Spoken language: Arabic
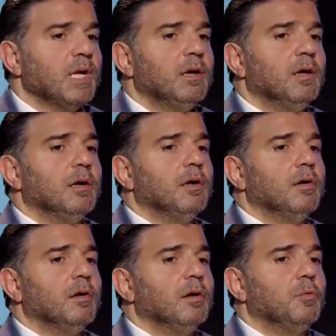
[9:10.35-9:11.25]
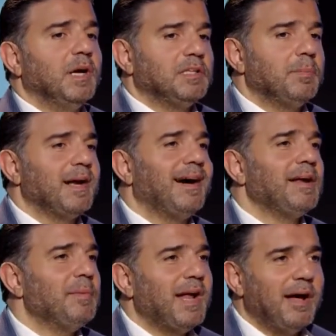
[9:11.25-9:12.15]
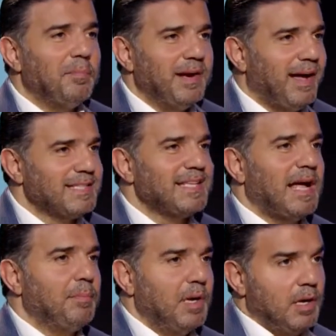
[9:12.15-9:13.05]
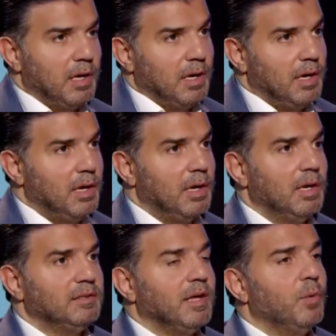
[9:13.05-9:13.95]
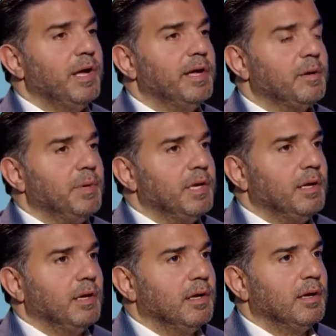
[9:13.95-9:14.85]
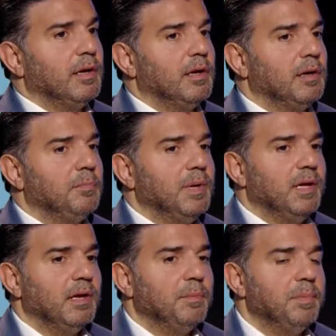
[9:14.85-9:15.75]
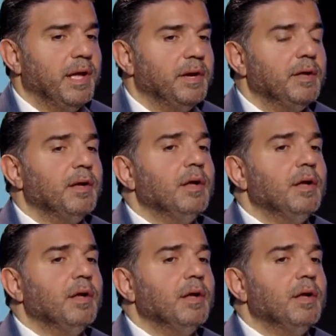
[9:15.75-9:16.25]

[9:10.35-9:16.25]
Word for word: آه، وبعتبرها أنا من آه، من أصعب الدوائر بلبنان